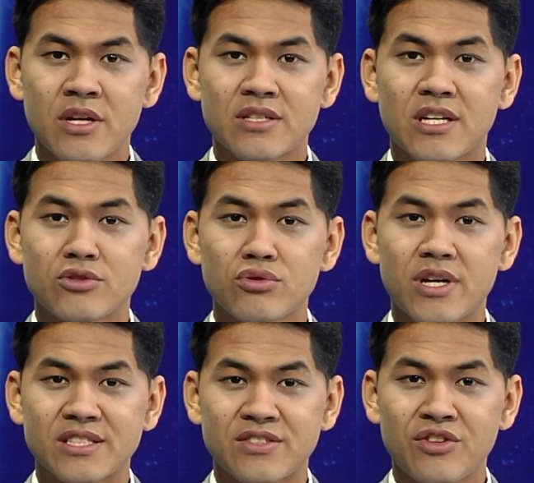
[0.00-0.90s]
с
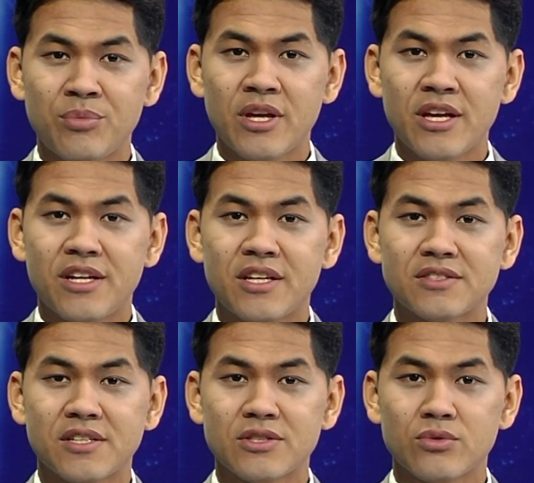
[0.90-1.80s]
государственными
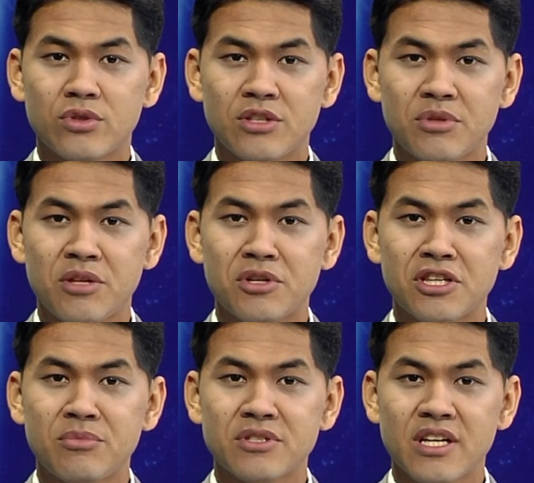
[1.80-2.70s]
регистрационными
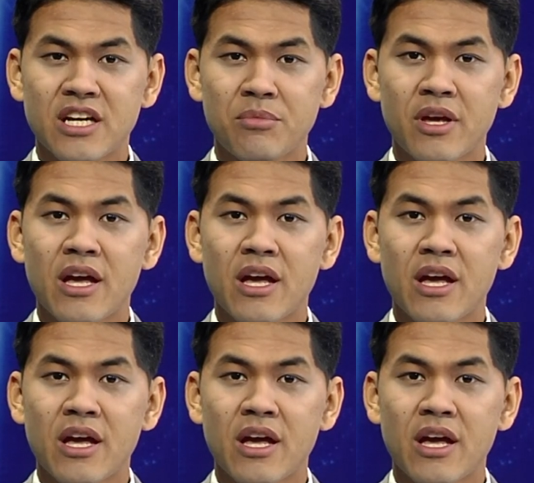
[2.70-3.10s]
номерными знаками,